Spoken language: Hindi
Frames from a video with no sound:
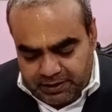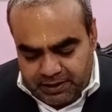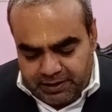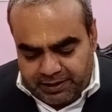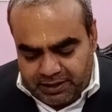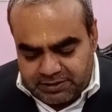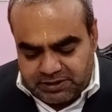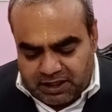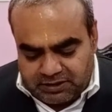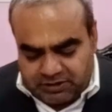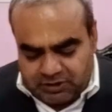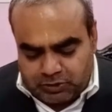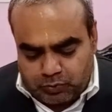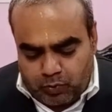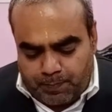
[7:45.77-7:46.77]
इनके एक
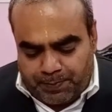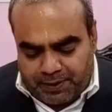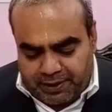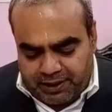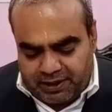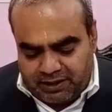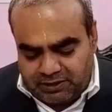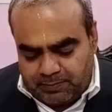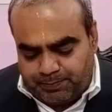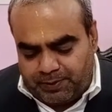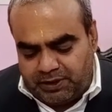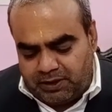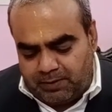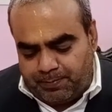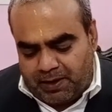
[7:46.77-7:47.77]
साथी थे वो पकड़े गए थे
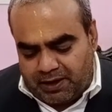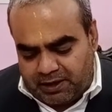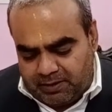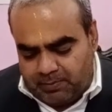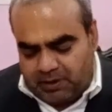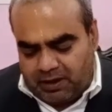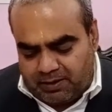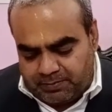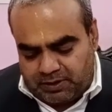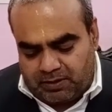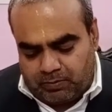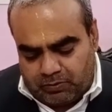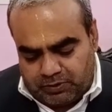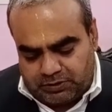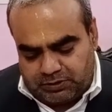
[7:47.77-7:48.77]
पर ये भागने में
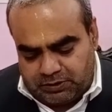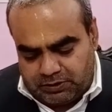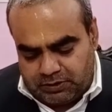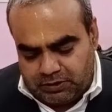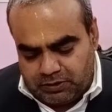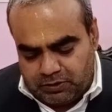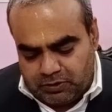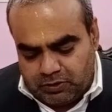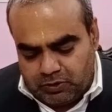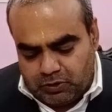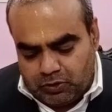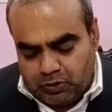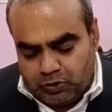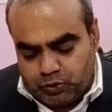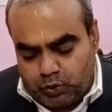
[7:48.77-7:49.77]
कामयाब हो गई
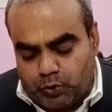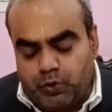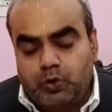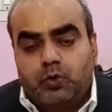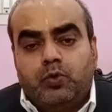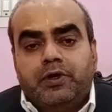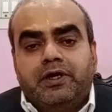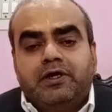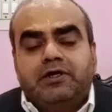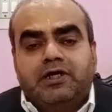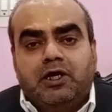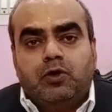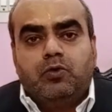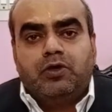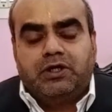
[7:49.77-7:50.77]
थी क्योंकि उनको
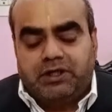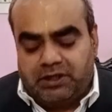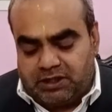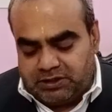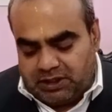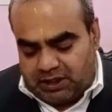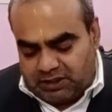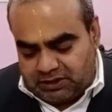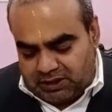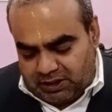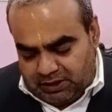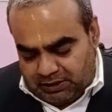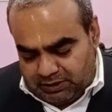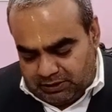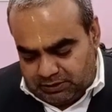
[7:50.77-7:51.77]
इंटेरोगेट किया जा रहा
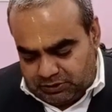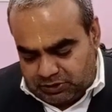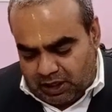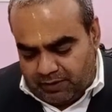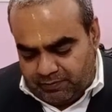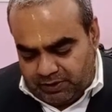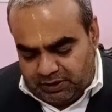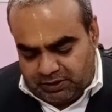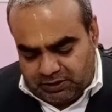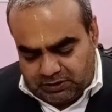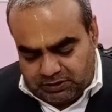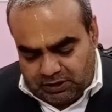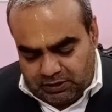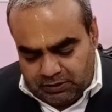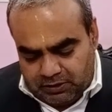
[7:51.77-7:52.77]
था छावनी के
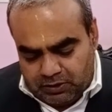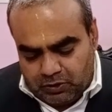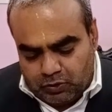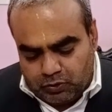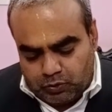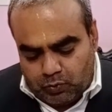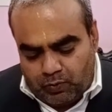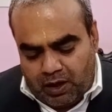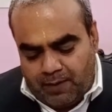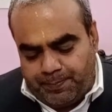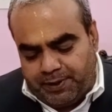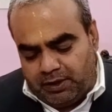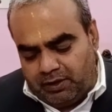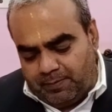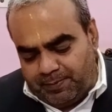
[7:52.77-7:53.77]
अंदर तो वहाँ
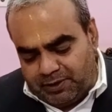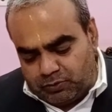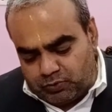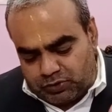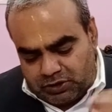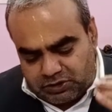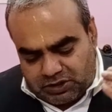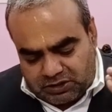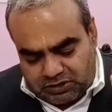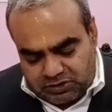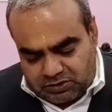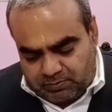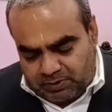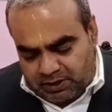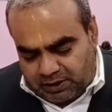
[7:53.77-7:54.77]
पर इन्होंने अपने दूसरे साथी
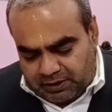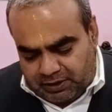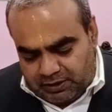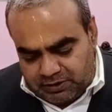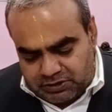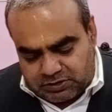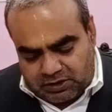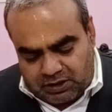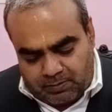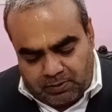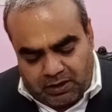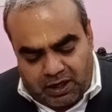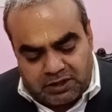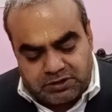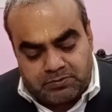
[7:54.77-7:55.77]
से मिलके जिसका नाम
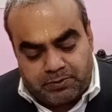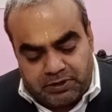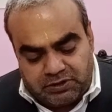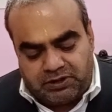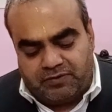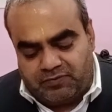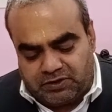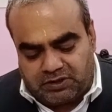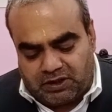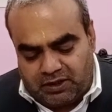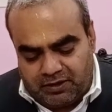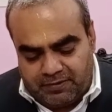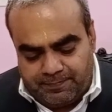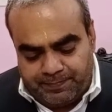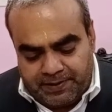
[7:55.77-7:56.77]
राजमणि देवी था
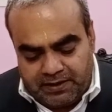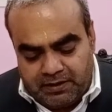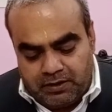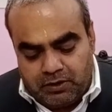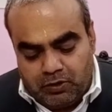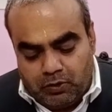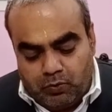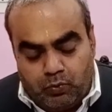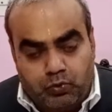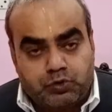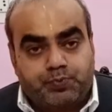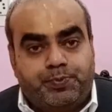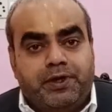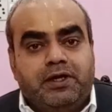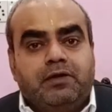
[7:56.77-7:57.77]

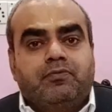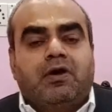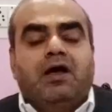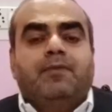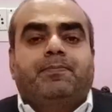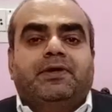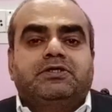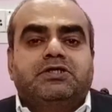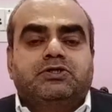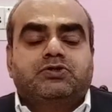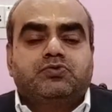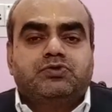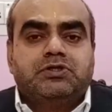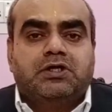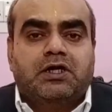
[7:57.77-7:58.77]
उस पर वहाँ पर
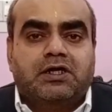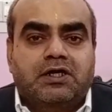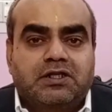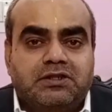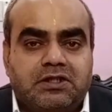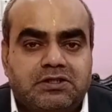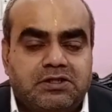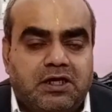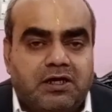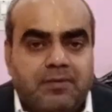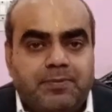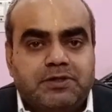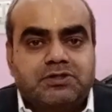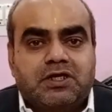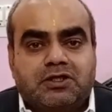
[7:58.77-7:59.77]
जासूसी करके अंदर जाकर
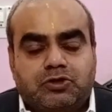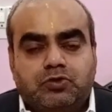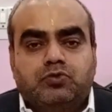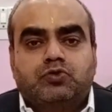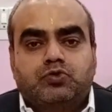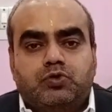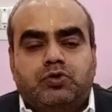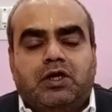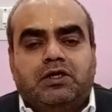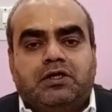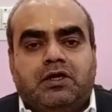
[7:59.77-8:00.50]
अपने साथी को तो छुटा